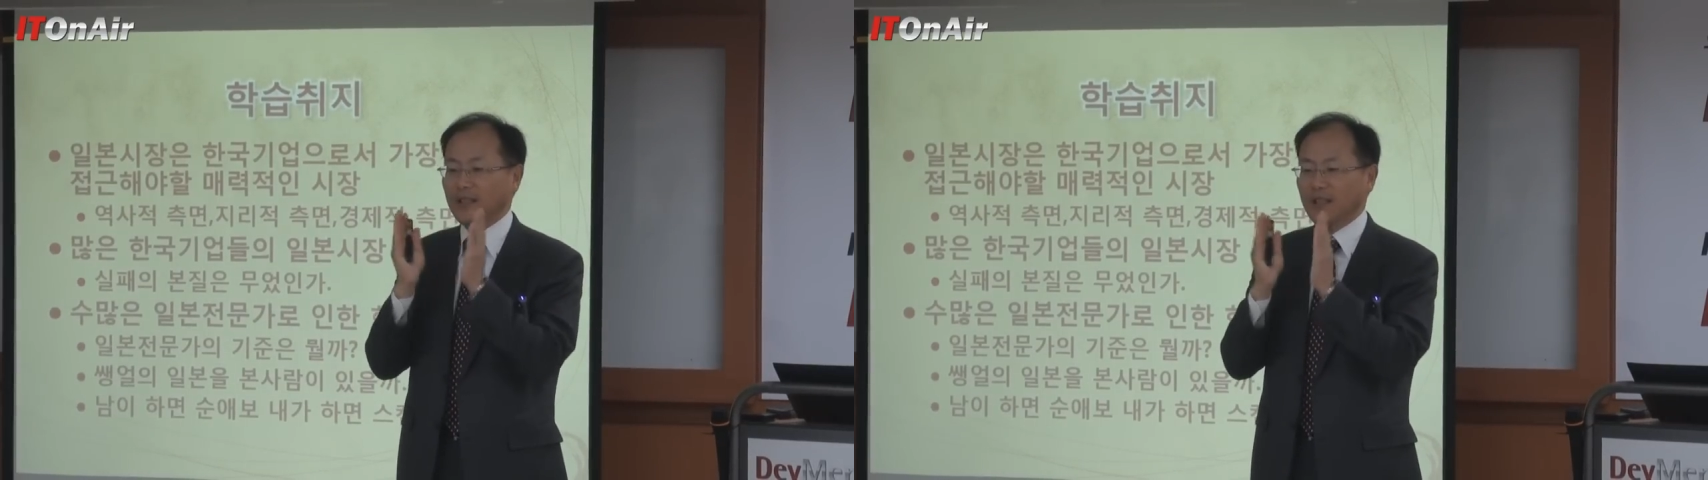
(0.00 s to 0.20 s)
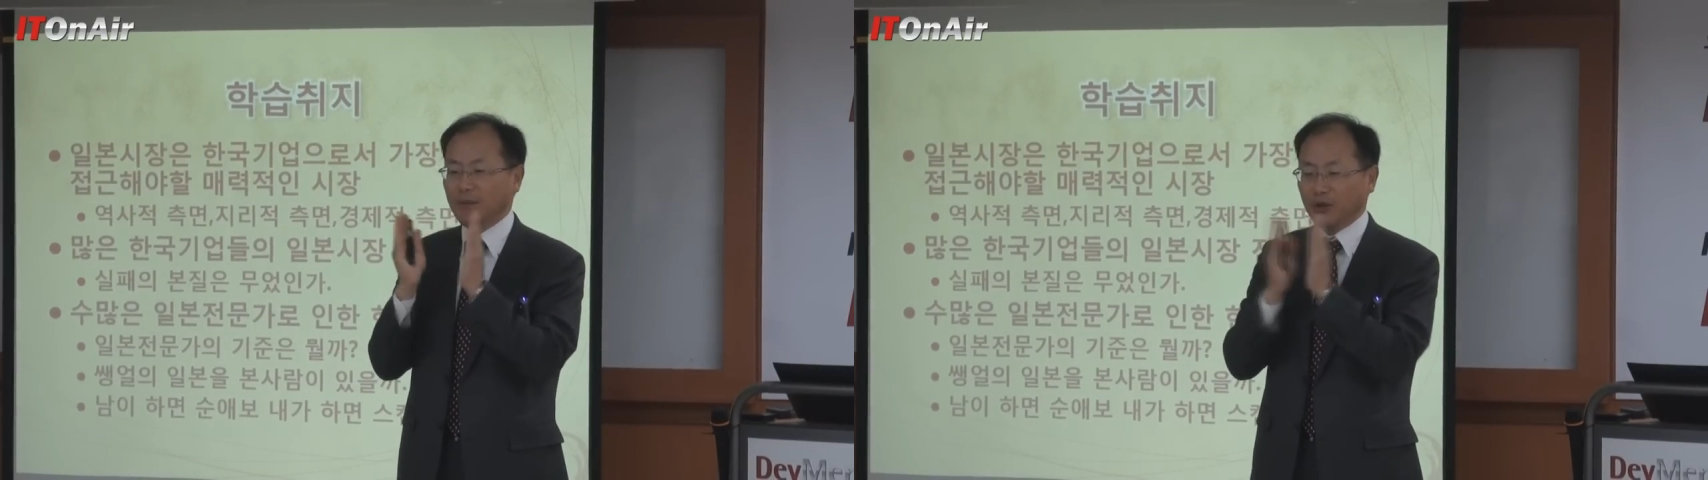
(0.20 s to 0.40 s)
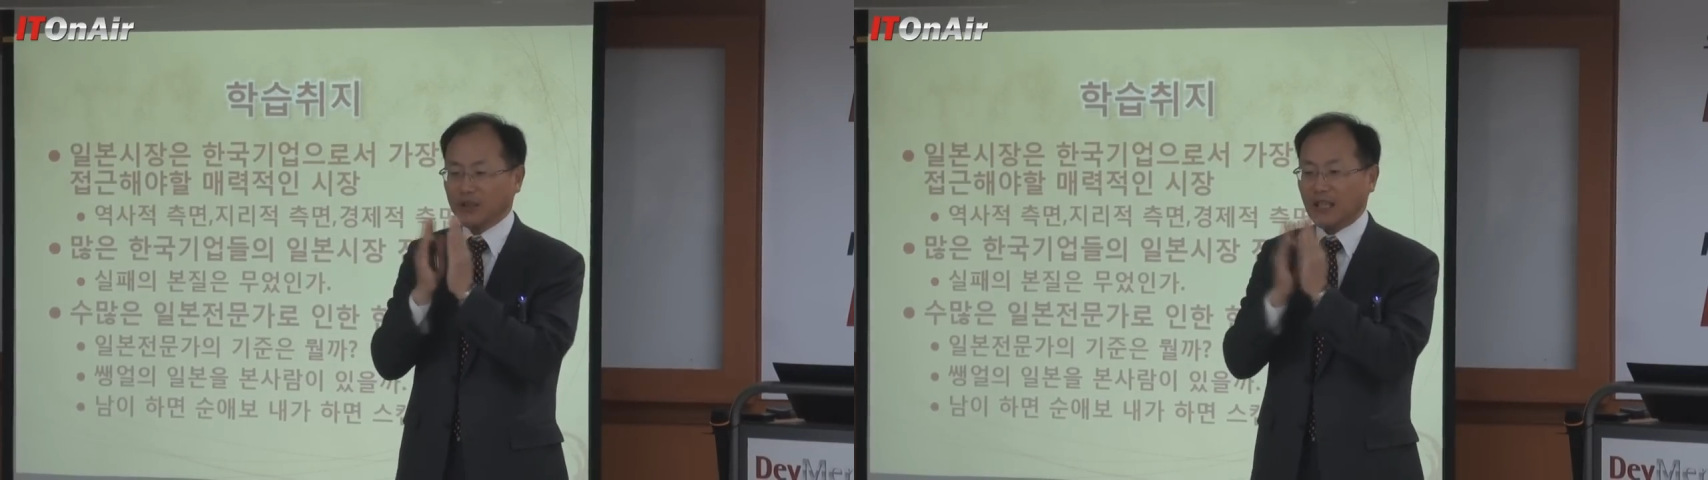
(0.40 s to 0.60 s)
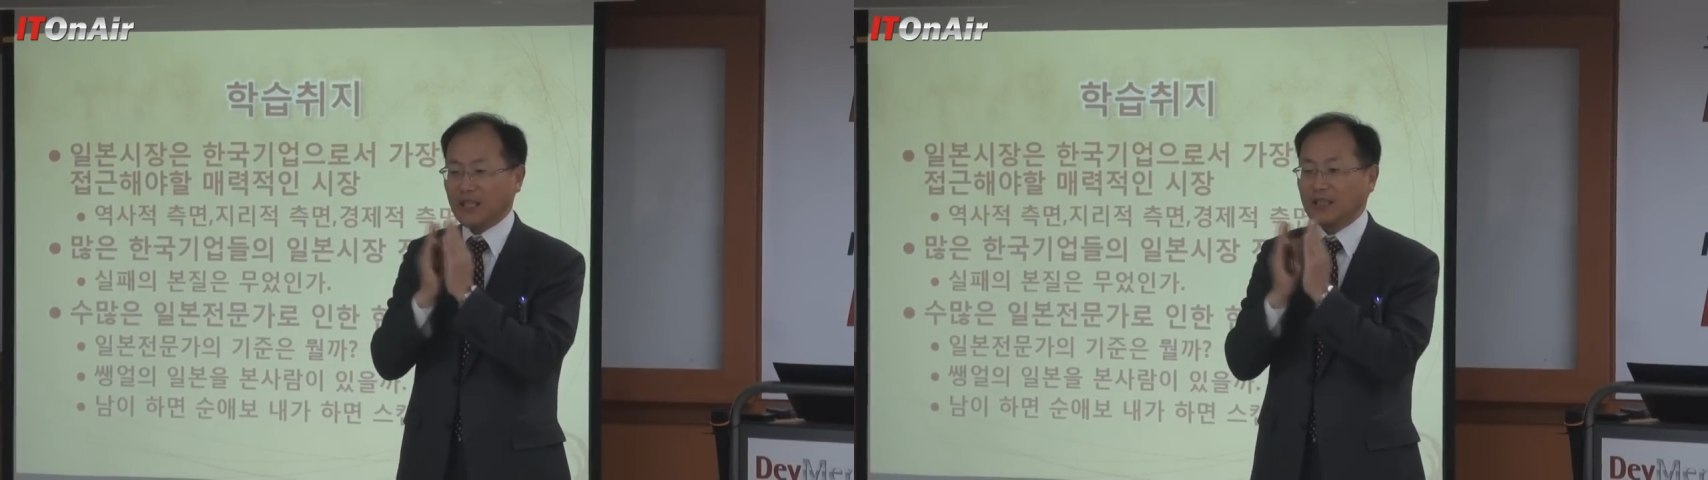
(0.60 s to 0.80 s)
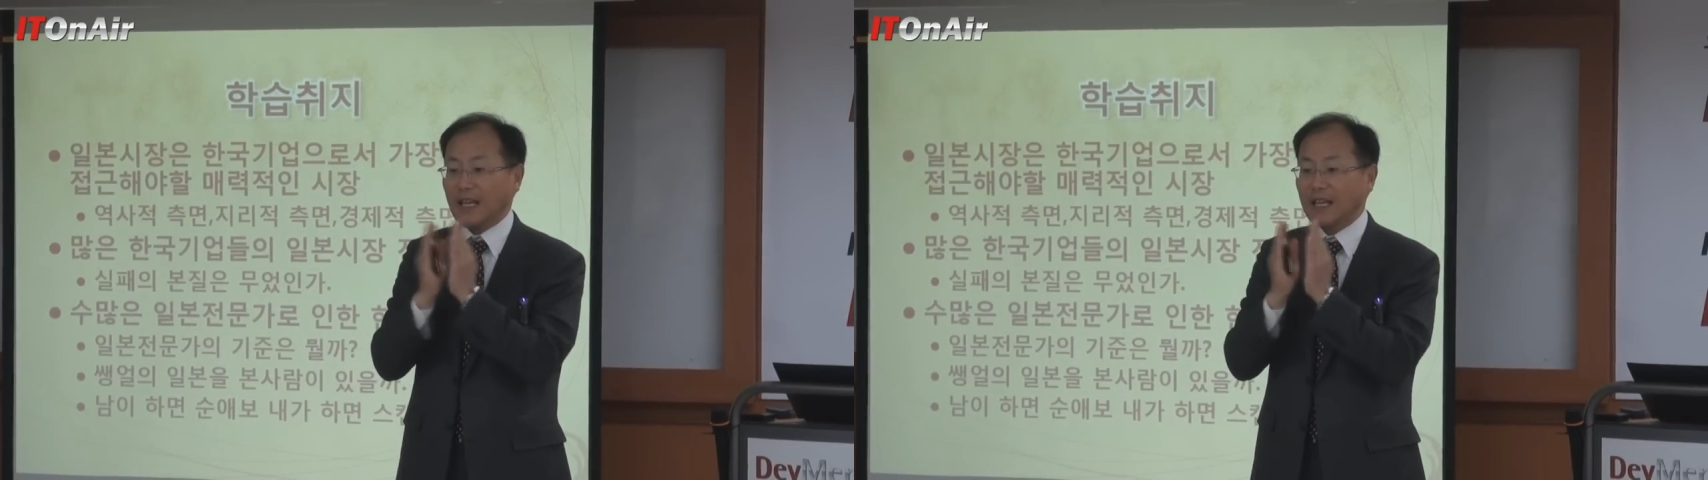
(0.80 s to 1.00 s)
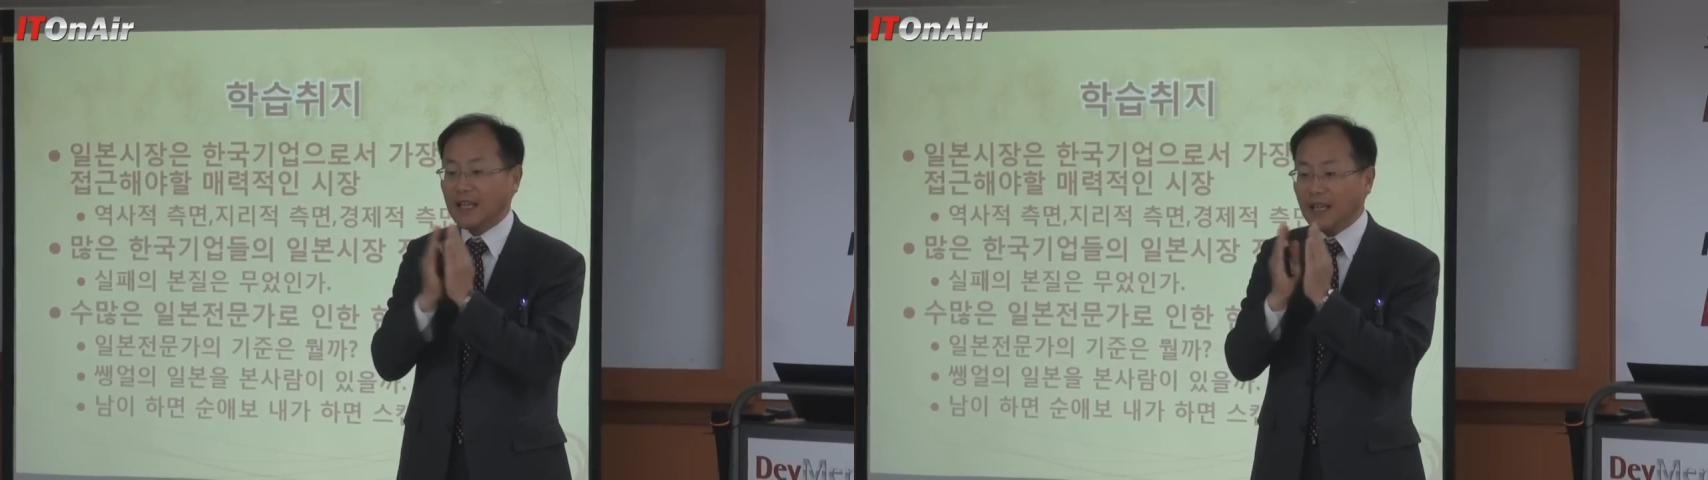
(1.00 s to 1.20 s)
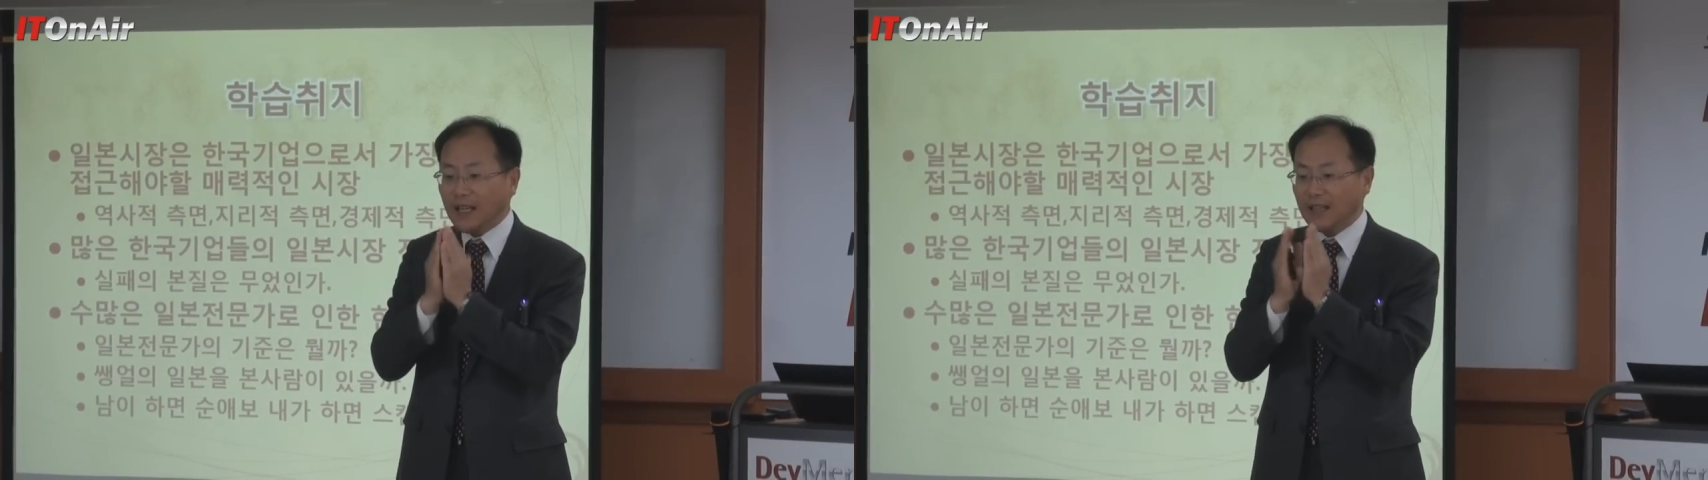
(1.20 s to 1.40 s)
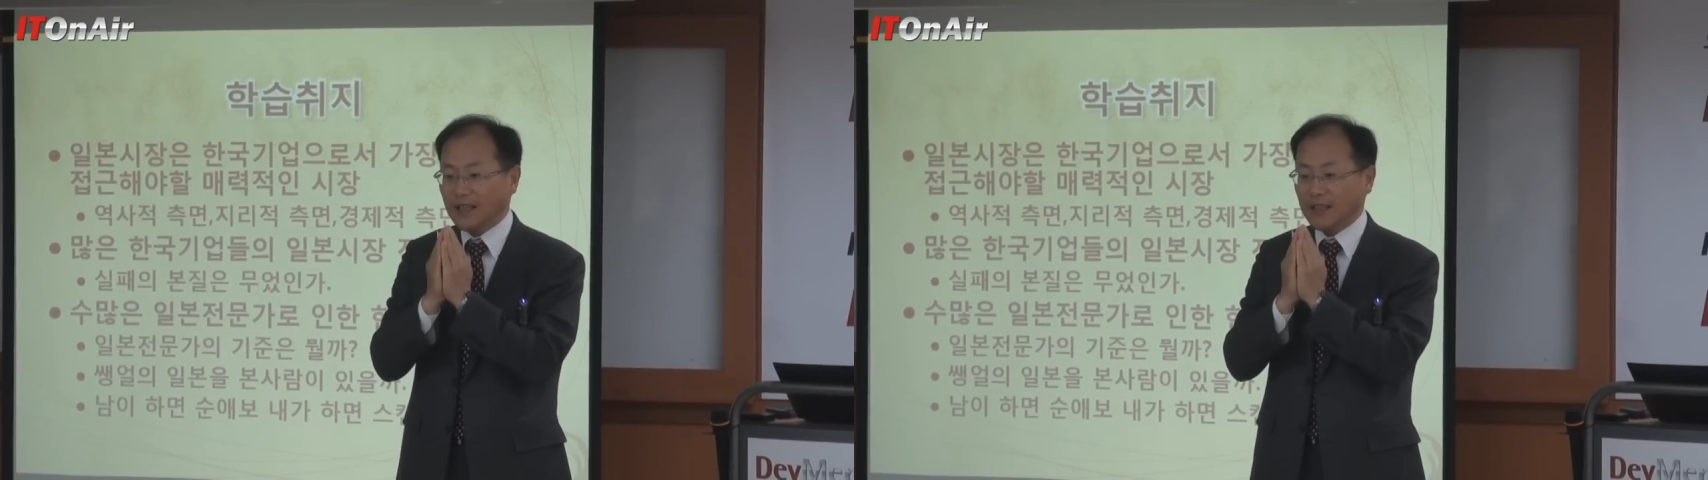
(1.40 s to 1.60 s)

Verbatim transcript: 일본이라는 나라의